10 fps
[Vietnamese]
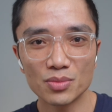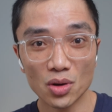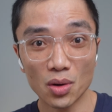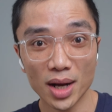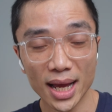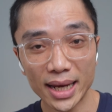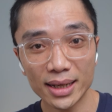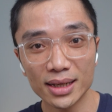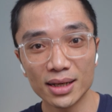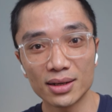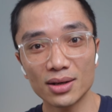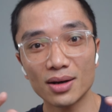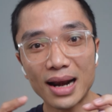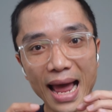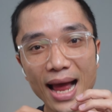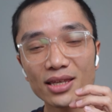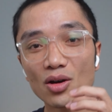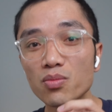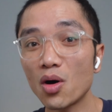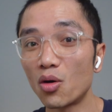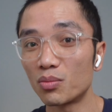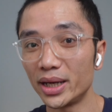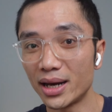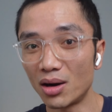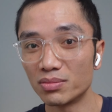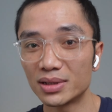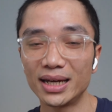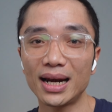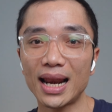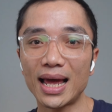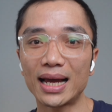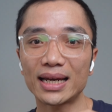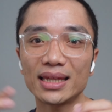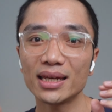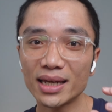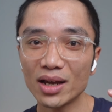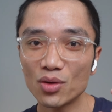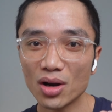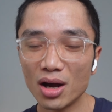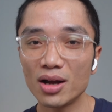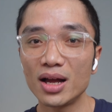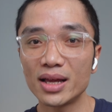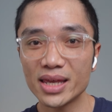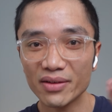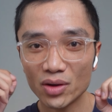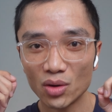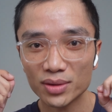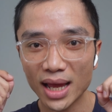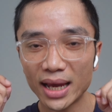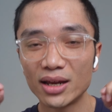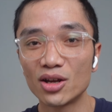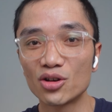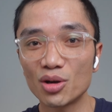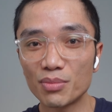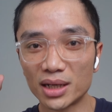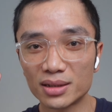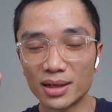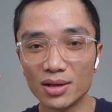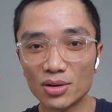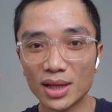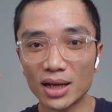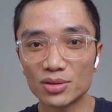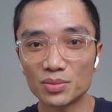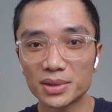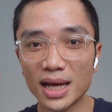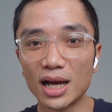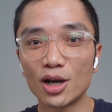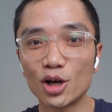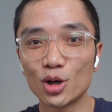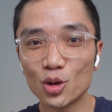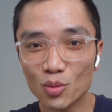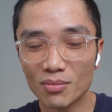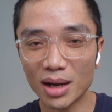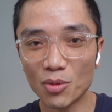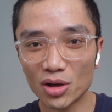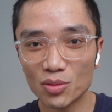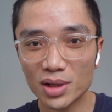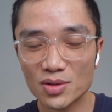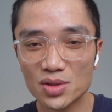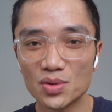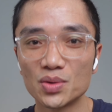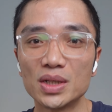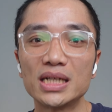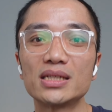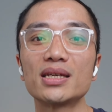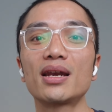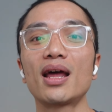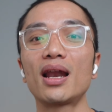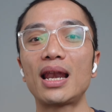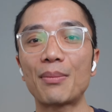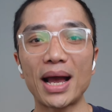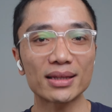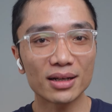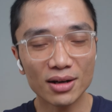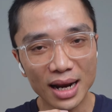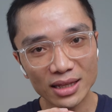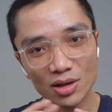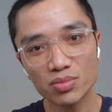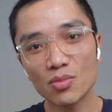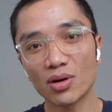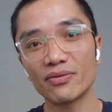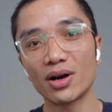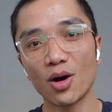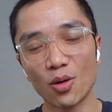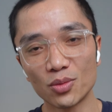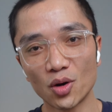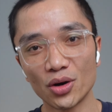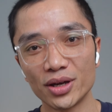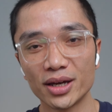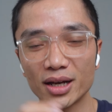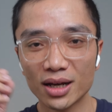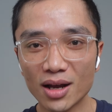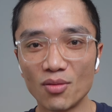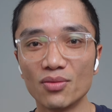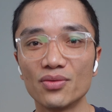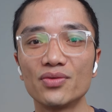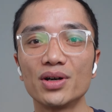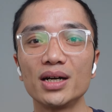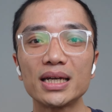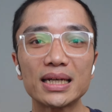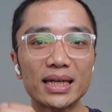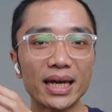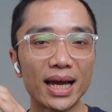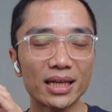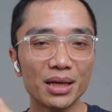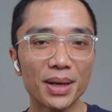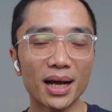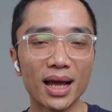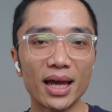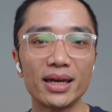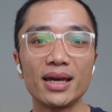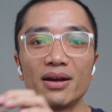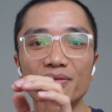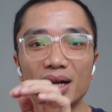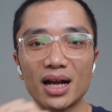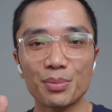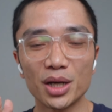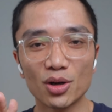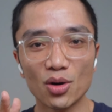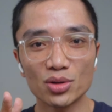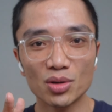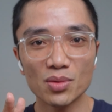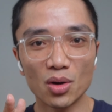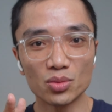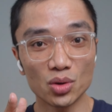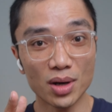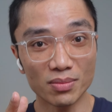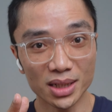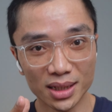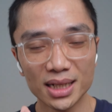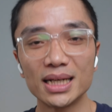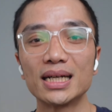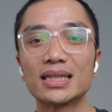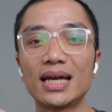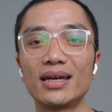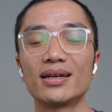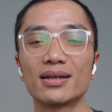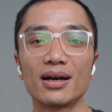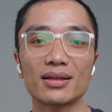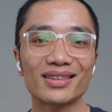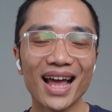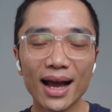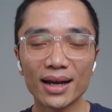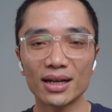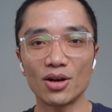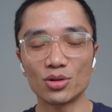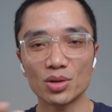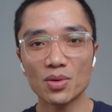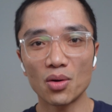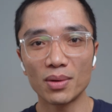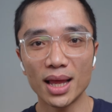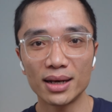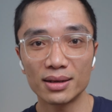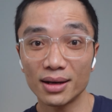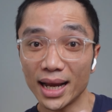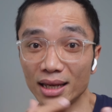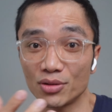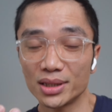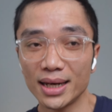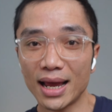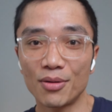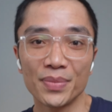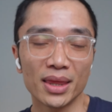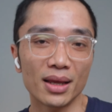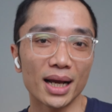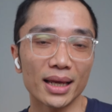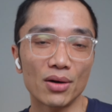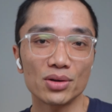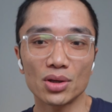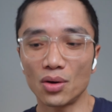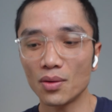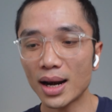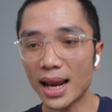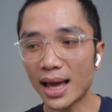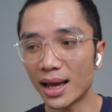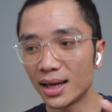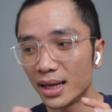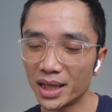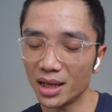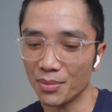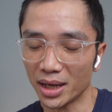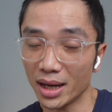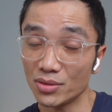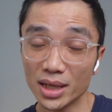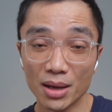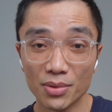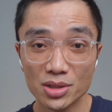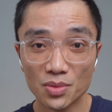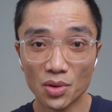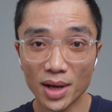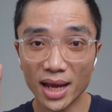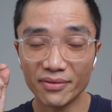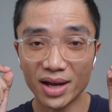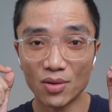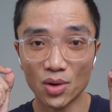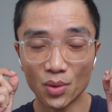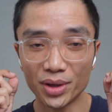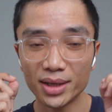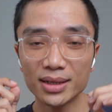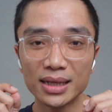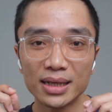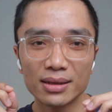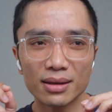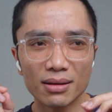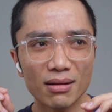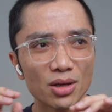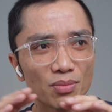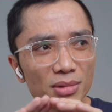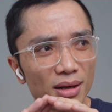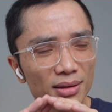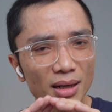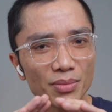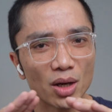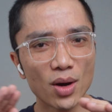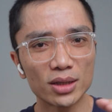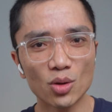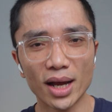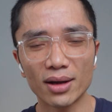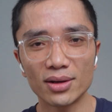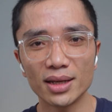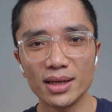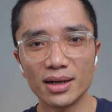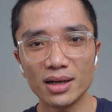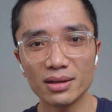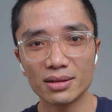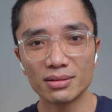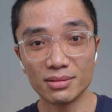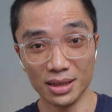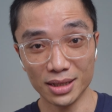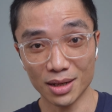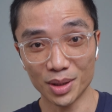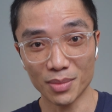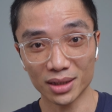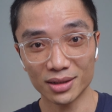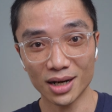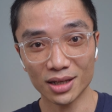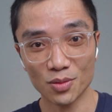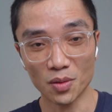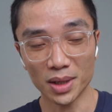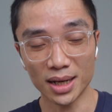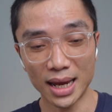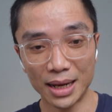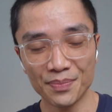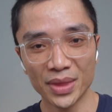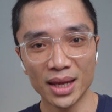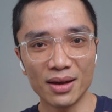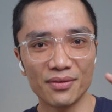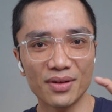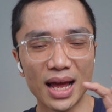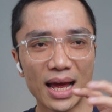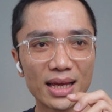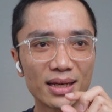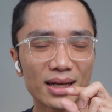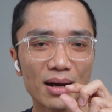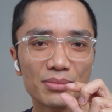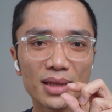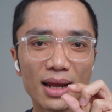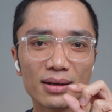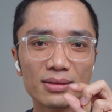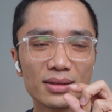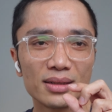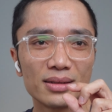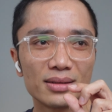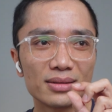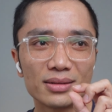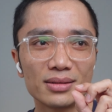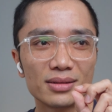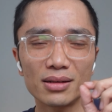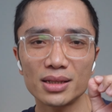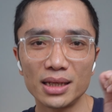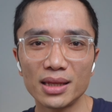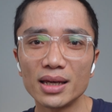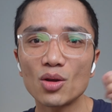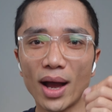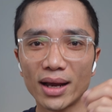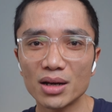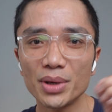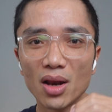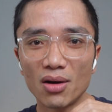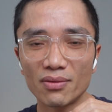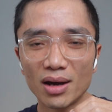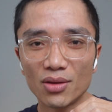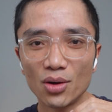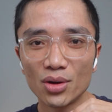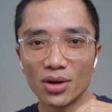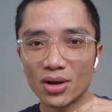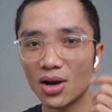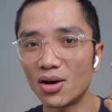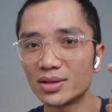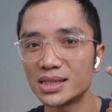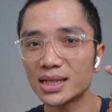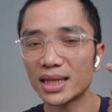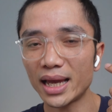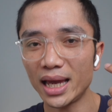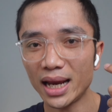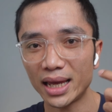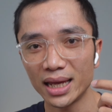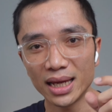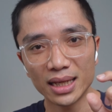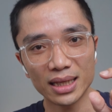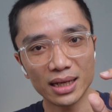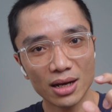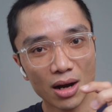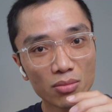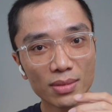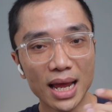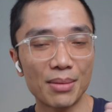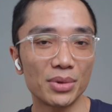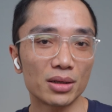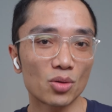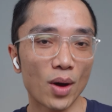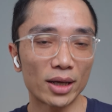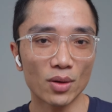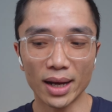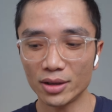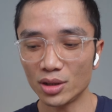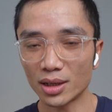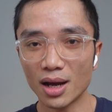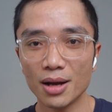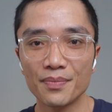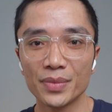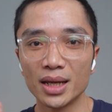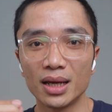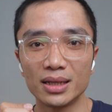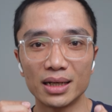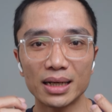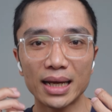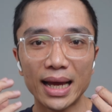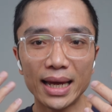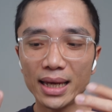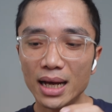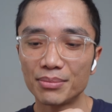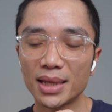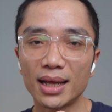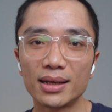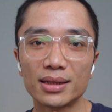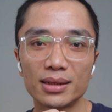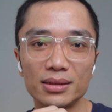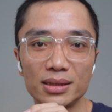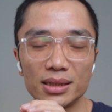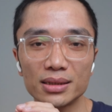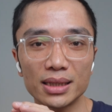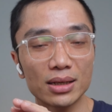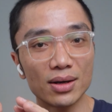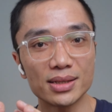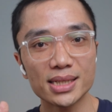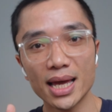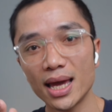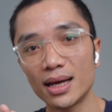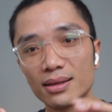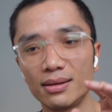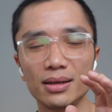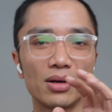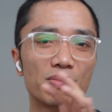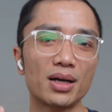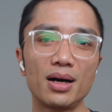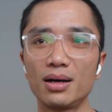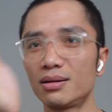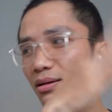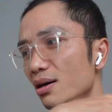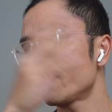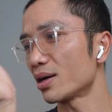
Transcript: Pro 2 ấy, nó đã chống ồn bị động nghĩa là cái thiết kế của nó nhét vào lỗ tai nó bịt kín lỗ tai của chúng ta nó nút bằng một cái nút cao su cho nên là bản thân nó đã chống một cái phần ồn rồi cộng với cái chip H2 và các micro chống ồn chủ động nữa thì nó tăng cái độ chống ồn lên nó khác nhau như thế nào nó khác nhau ở chỗ là khi các bạn đeo chiếc AirPods Pro 2 vào rồi á thì nó giống như là nó tách biệt hoàn toàn khỏi thế giới dĩ nhiên là mình bật tính năng chống ồn lên ha và những cái âm thanh uh, nó chỉ thi thoảng nó mới lọt vào thôi còn chiếc tai nghe này thì nó không làm được hoàn toàn cái chuyện đó những cái âm thanh từ tiếng tiếng còi xe tiếng động cơ nó